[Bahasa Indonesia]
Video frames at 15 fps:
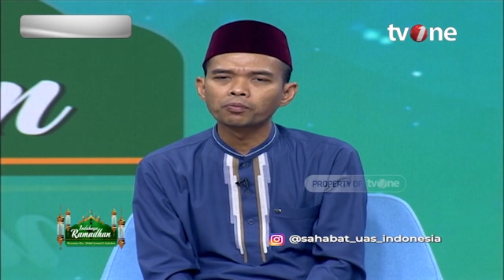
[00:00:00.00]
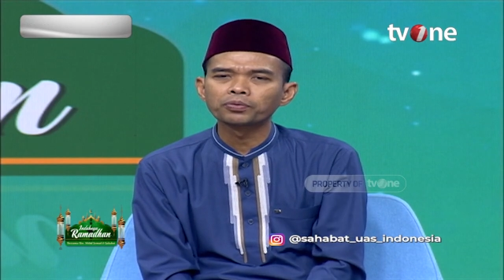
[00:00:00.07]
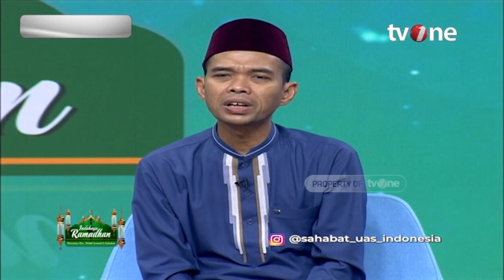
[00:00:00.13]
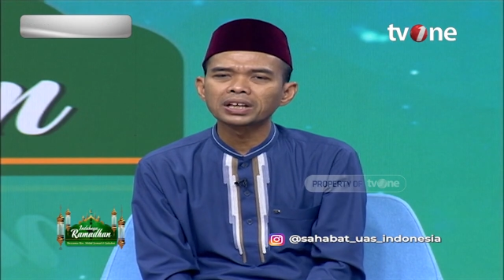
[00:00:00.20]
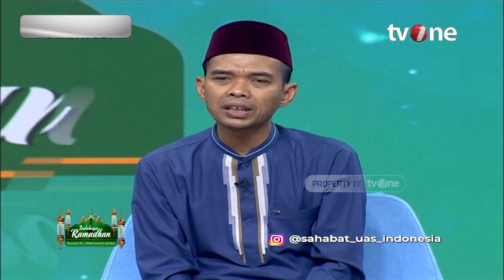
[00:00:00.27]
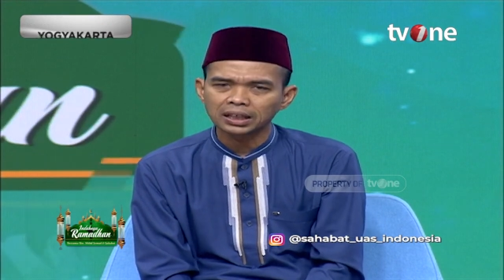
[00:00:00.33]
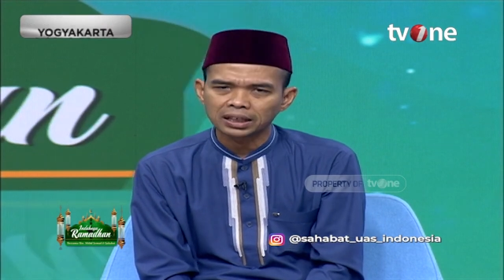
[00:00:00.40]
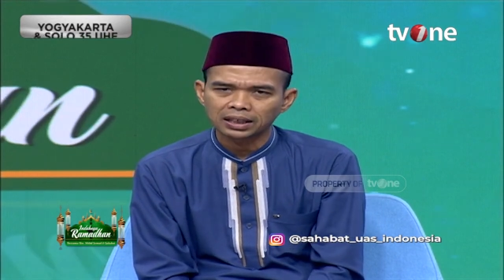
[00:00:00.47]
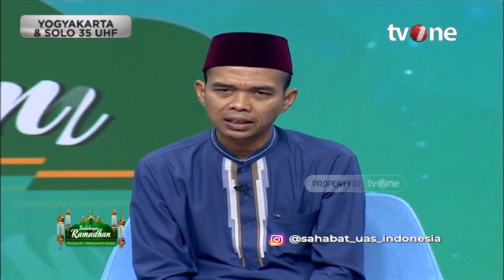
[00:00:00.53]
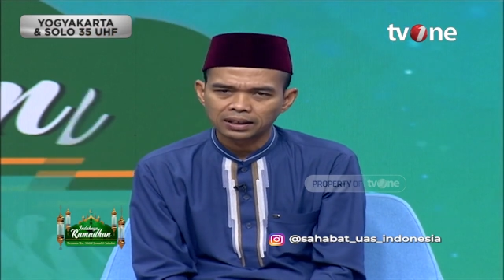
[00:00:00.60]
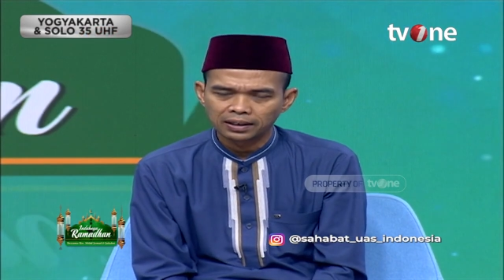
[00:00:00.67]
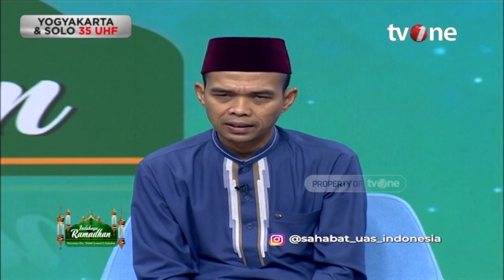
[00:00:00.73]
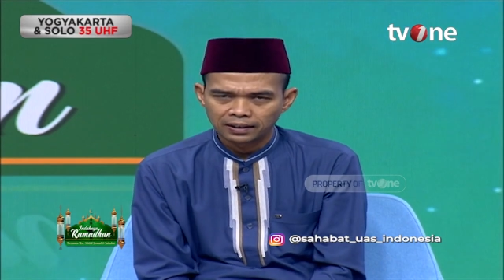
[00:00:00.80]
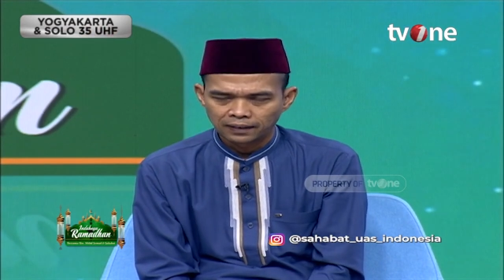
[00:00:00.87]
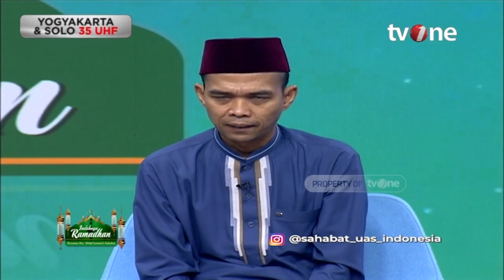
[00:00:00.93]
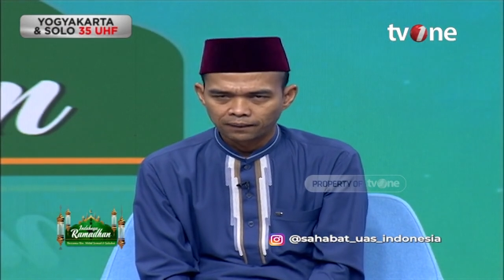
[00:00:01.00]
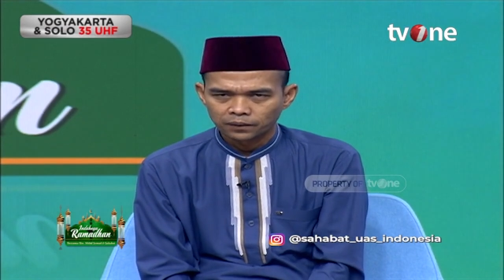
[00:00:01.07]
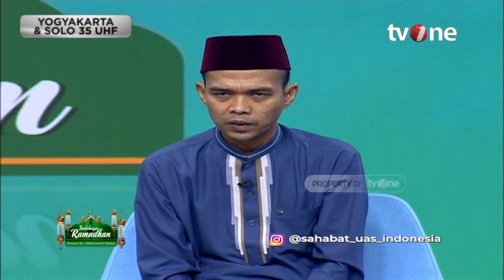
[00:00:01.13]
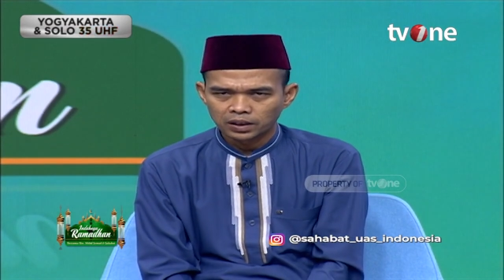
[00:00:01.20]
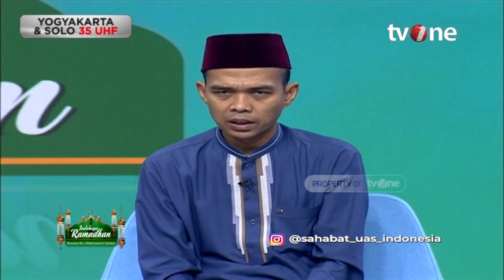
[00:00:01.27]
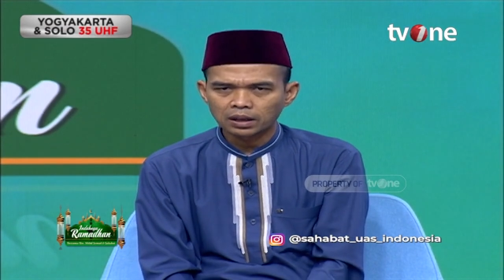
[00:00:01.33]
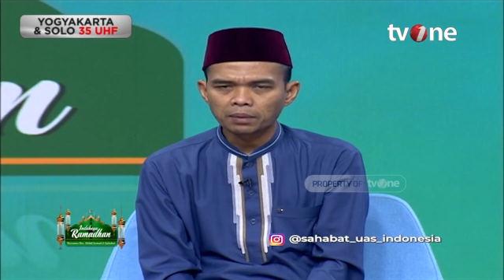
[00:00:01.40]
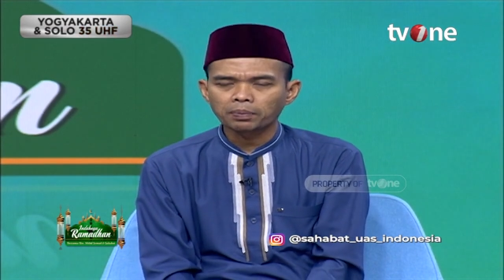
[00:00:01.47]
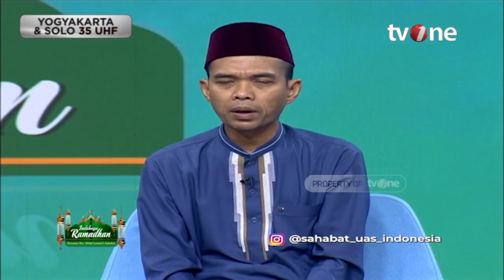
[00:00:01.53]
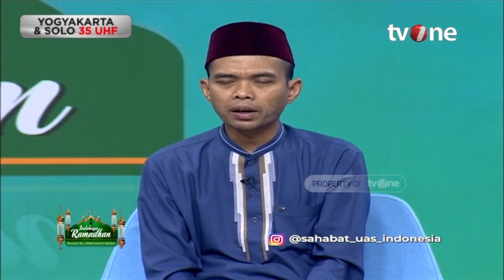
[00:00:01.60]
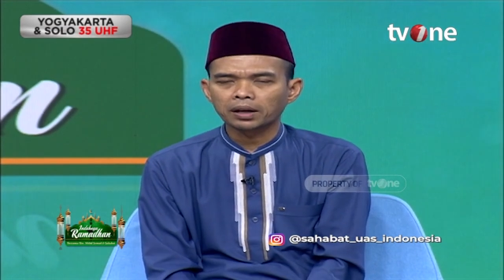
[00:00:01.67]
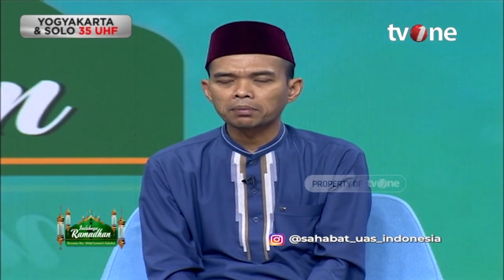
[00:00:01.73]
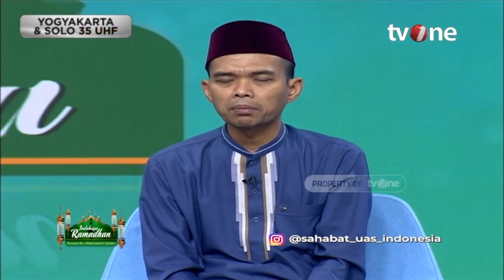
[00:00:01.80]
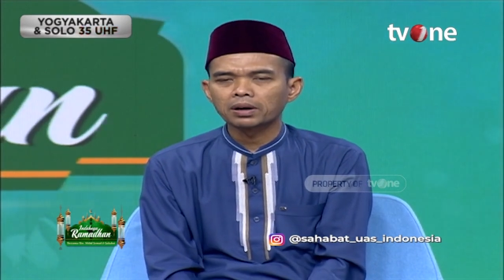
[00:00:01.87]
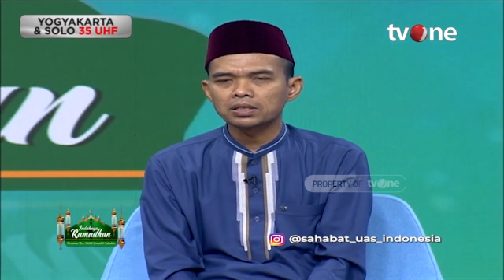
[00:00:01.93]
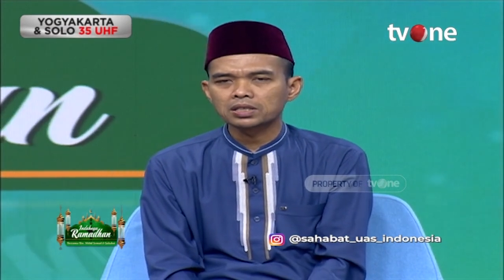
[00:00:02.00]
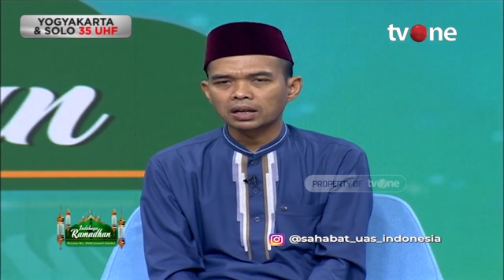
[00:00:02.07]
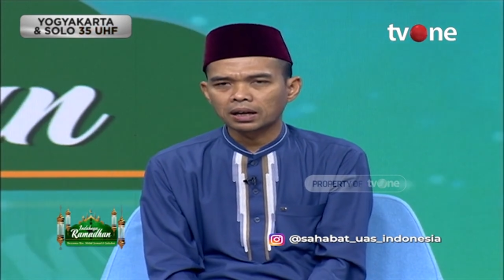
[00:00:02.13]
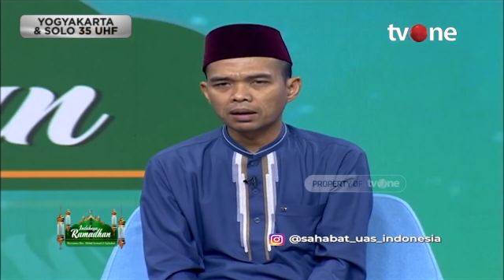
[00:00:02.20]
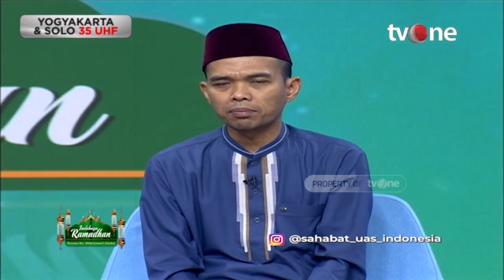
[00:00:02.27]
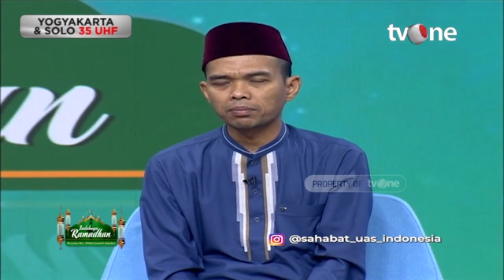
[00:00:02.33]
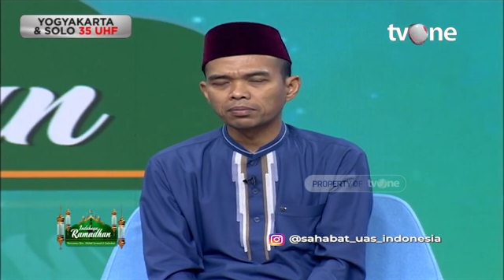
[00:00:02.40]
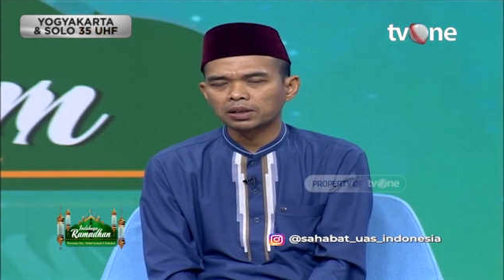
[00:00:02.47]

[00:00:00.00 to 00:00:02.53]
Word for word: fikih. Kita pakai mazhab